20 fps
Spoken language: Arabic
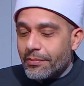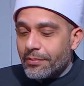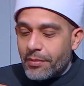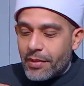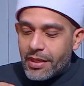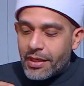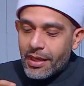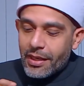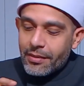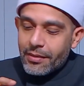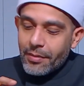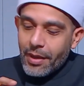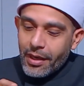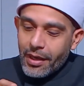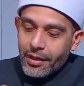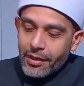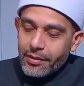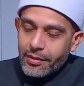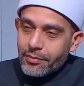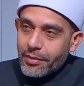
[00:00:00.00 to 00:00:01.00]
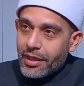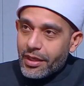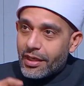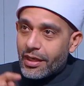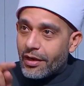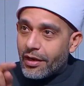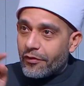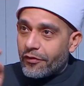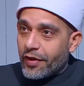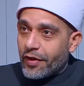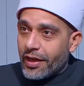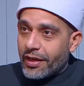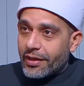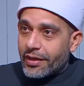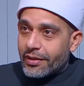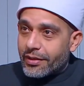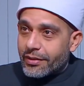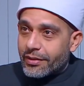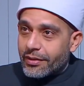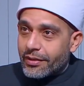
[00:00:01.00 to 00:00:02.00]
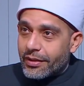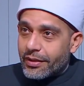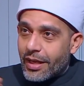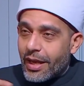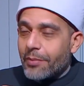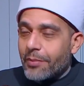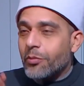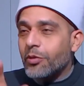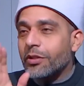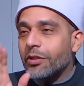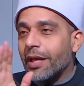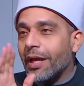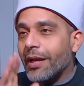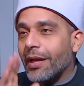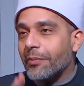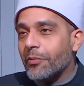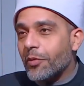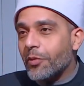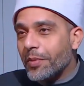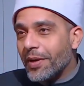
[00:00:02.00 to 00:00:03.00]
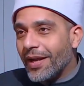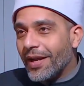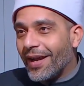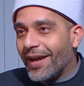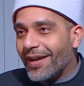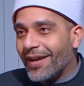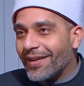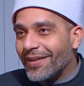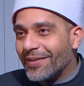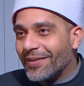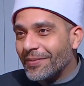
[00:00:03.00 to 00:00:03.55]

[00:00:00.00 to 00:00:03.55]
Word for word: من المغرب إلى الفجر لا متاح مباح